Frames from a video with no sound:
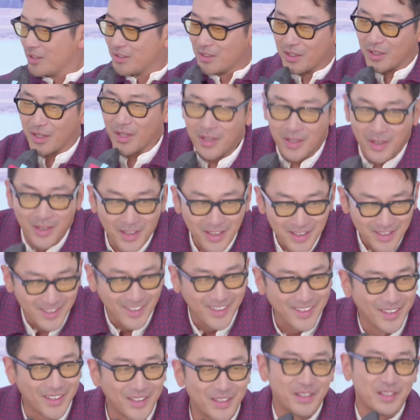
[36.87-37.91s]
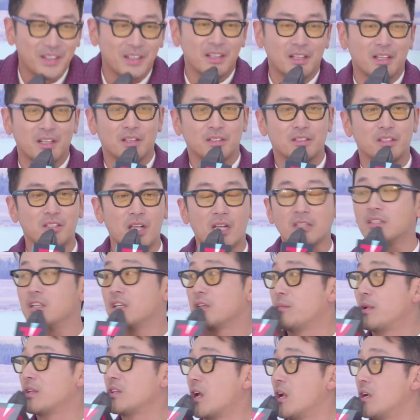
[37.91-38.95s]
근데, 근데 상당히
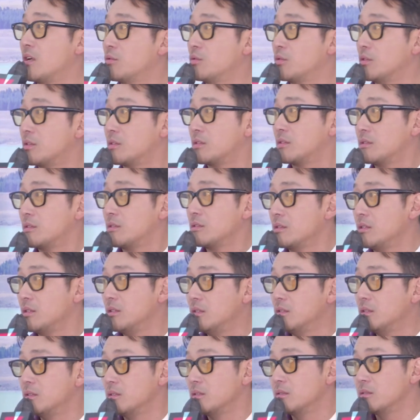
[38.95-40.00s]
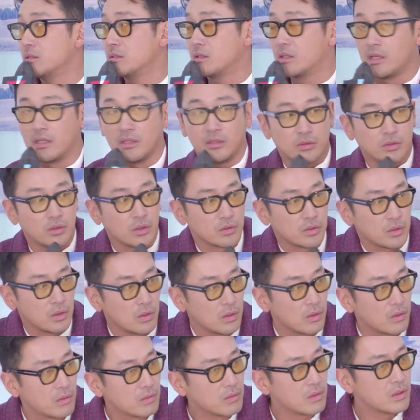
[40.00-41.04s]
많이 알고 있, 는게 있어서
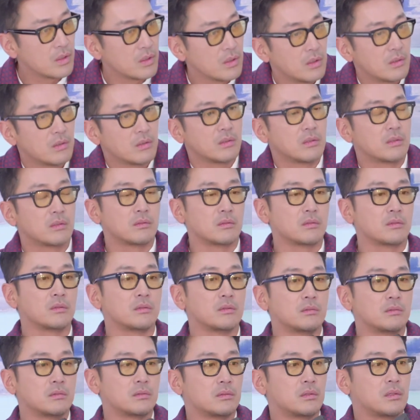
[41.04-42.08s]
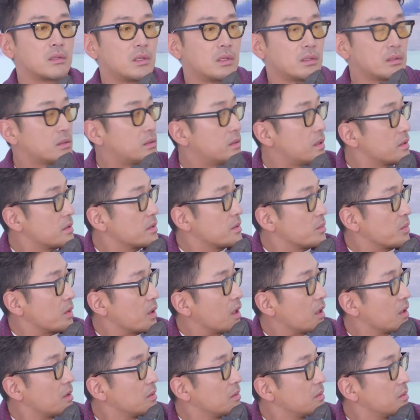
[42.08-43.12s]
네. 하여튼 그랬습니다.
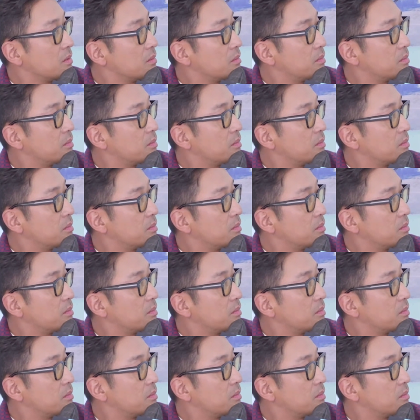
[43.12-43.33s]
네.